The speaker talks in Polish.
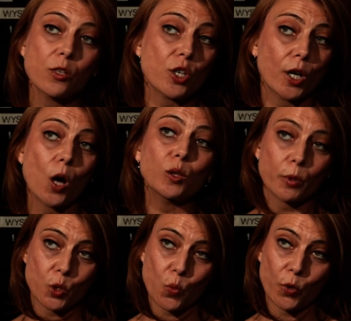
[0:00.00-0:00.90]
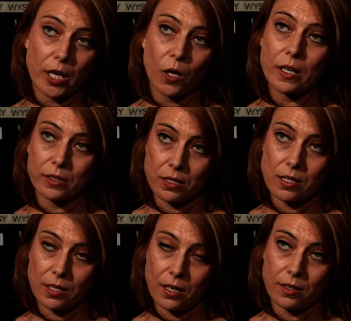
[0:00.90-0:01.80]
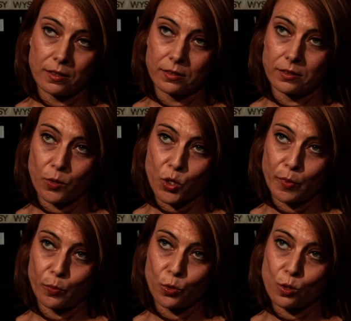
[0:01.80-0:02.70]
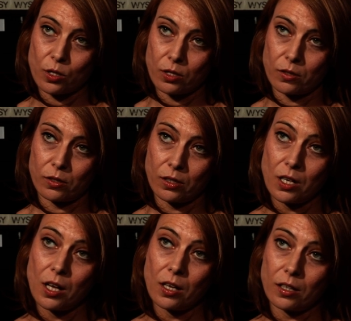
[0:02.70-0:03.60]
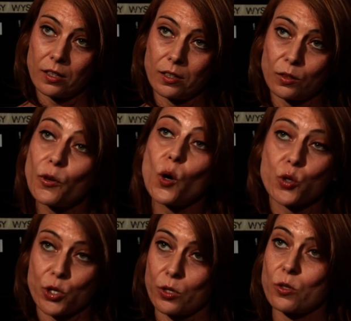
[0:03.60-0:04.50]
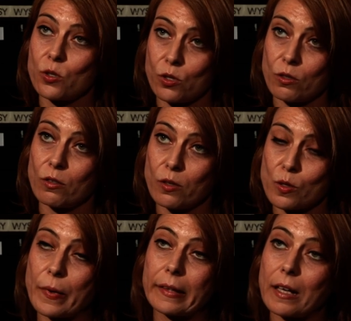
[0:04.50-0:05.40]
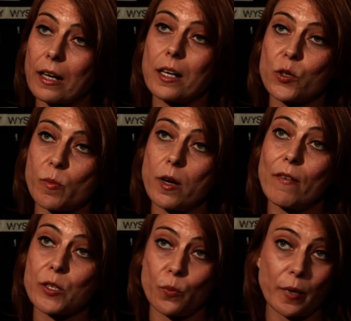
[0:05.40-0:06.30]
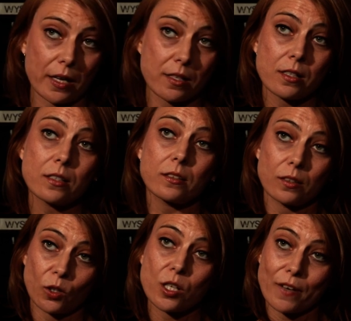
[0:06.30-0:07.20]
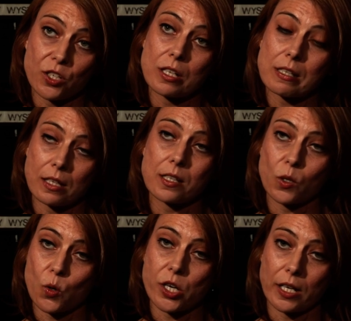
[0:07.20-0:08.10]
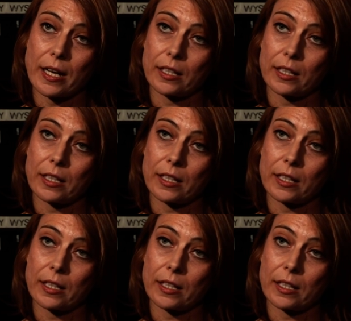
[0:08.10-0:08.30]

czego on potrzebuje jako artysta, e, żeby móc e, e, tworzyć spektakle czy malować obrazy, to jest właśnie stan zagrożenia i